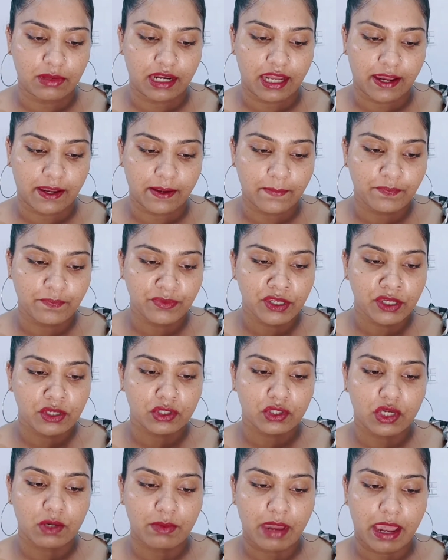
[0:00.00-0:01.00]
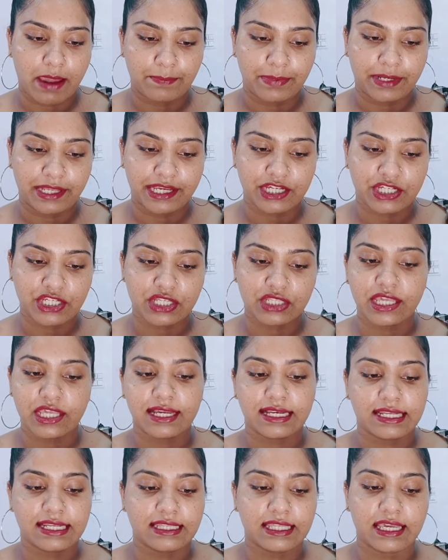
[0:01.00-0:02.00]
मिला है तो हम एप्लीकेशन
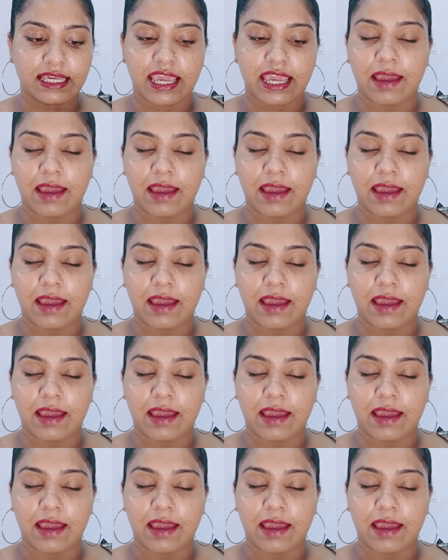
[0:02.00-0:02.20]
देख लेते हैं कि